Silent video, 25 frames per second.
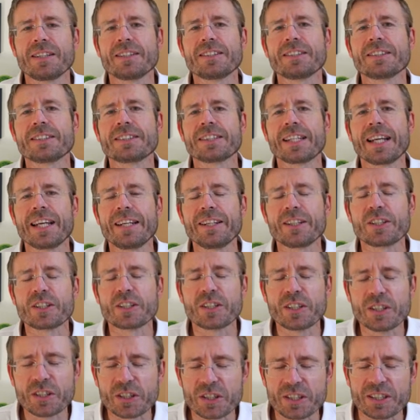Zähne
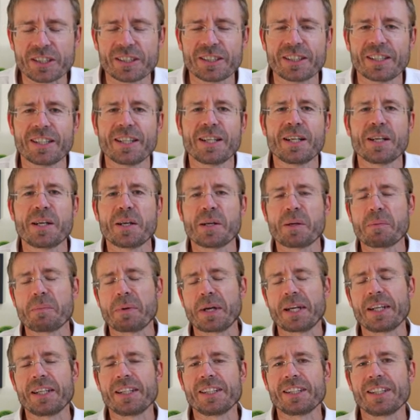knirschen
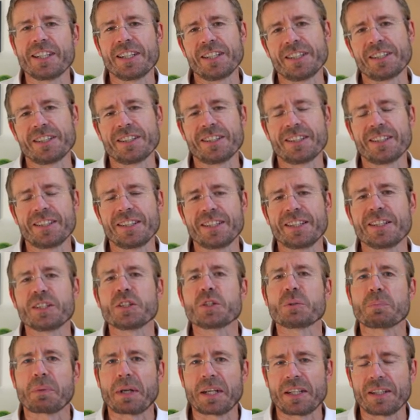bei Kindern
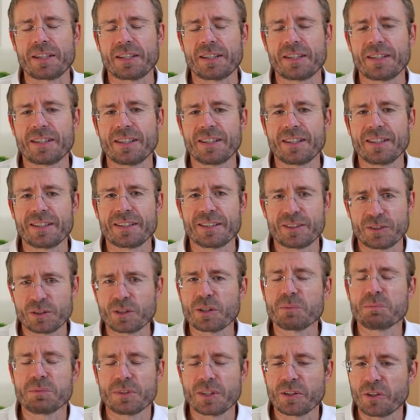sprechen. Es
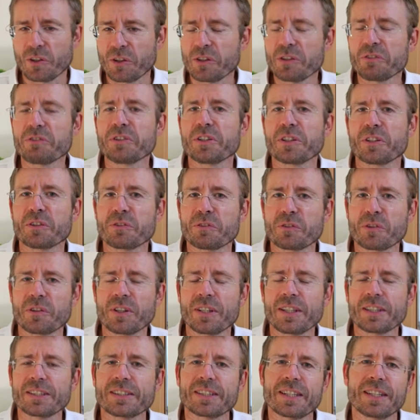kommt häufiger vor,
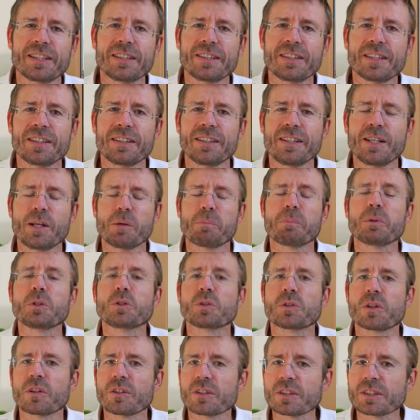dass Eltern
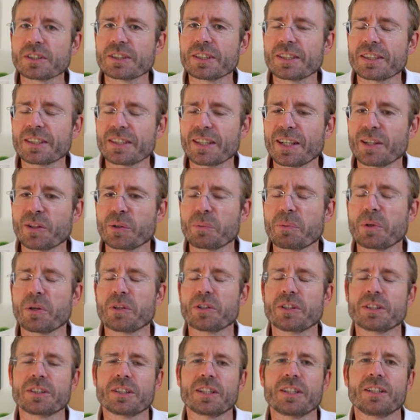besorgt sich darüber
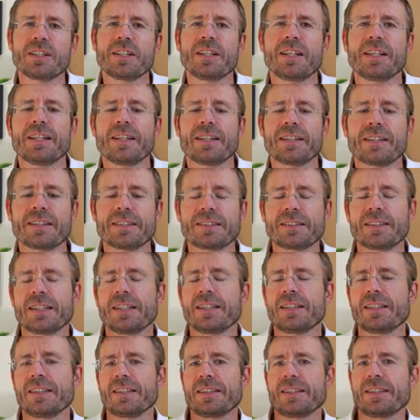äußern, dass
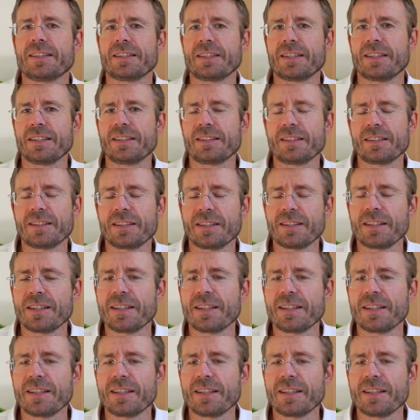ihr Kind